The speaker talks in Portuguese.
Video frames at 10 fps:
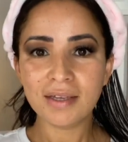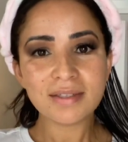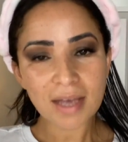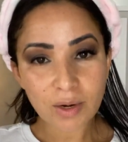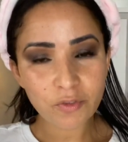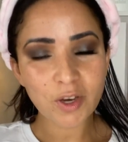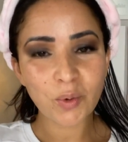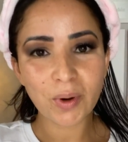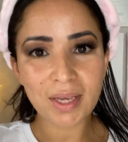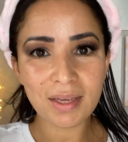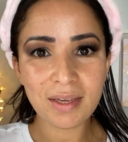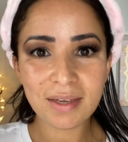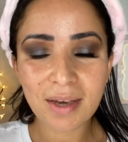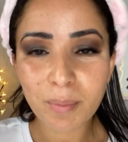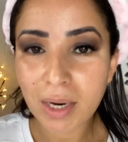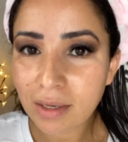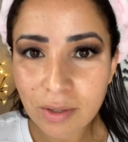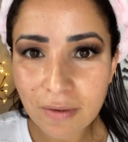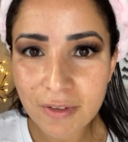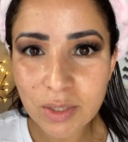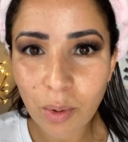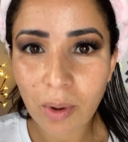Sério, eu fico encabulada toda vez que eu